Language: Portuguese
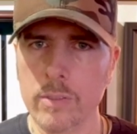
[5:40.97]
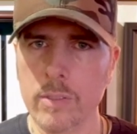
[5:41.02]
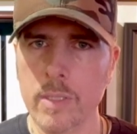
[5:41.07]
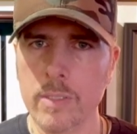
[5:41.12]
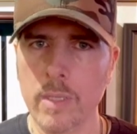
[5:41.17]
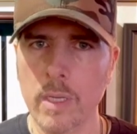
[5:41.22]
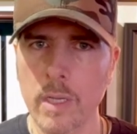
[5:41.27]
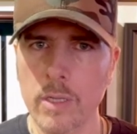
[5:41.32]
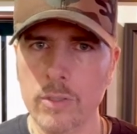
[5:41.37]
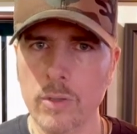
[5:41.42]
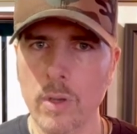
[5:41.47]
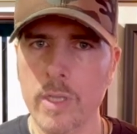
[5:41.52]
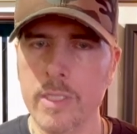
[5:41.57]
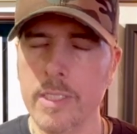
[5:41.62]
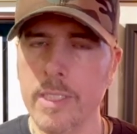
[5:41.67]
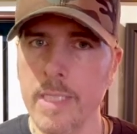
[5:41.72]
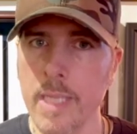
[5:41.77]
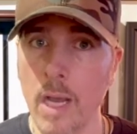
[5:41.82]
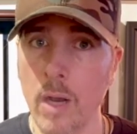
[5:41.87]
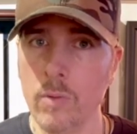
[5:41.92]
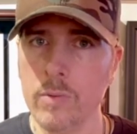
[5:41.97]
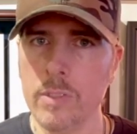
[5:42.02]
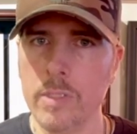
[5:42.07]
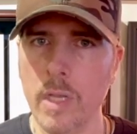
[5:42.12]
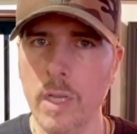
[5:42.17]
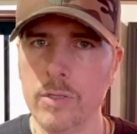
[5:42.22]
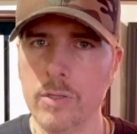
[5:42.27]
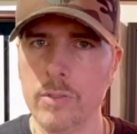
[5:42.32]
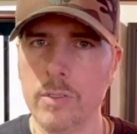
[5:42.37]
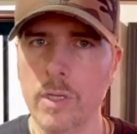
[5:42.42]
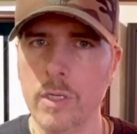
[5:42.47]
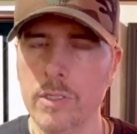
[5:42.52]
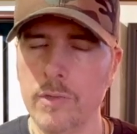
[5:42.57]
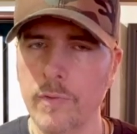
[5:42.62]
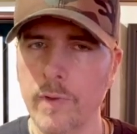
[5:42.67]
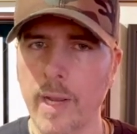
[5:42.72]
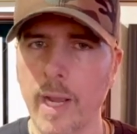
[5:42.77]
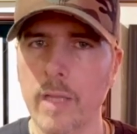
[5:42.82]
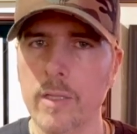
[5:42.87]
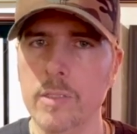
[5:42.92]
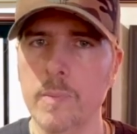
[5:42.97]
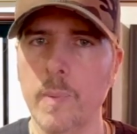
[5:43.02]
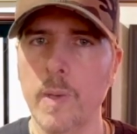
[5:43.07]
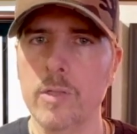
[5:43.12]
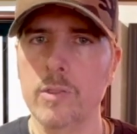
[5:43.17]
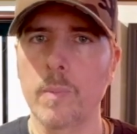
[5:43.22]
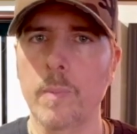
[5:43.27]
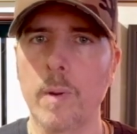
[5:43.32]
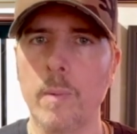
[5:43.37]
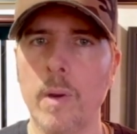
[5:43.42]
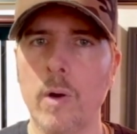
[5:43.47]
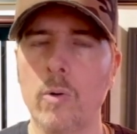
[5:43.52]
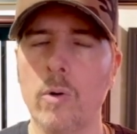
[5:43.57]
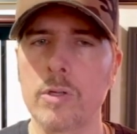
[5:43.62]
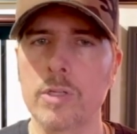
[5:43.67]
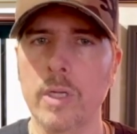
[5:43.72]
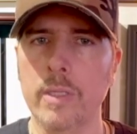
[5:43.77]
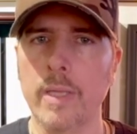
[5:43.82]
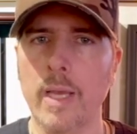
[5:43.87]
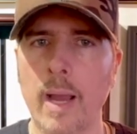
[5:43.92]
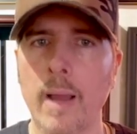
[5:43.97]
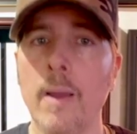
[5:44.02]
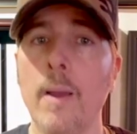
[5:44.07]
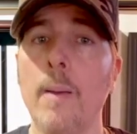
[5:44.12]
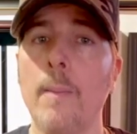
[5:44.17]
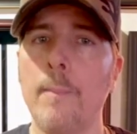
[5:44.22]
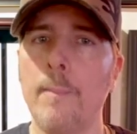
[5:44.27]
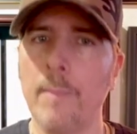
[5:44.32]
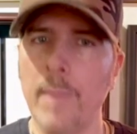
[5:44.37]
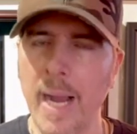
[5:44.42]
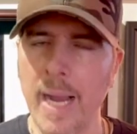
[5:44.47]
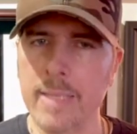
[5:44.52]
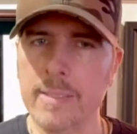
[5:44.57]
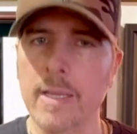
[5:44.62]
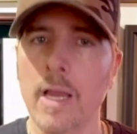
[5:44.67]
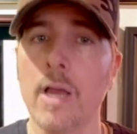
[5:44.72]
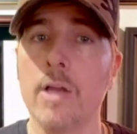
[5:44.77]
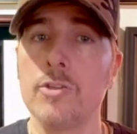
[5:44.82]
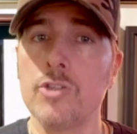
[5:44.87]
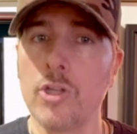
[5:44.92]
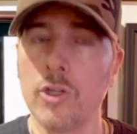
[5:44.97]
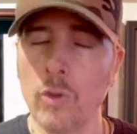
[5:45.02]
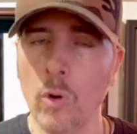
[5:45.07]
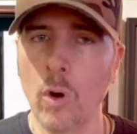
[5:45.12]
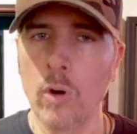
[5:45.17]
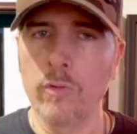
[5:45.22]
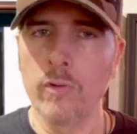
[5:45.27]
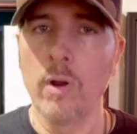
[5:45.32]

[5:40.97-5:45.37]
das eleições não sejam certificados pela Suprema Corte até lá. Mas, de novo,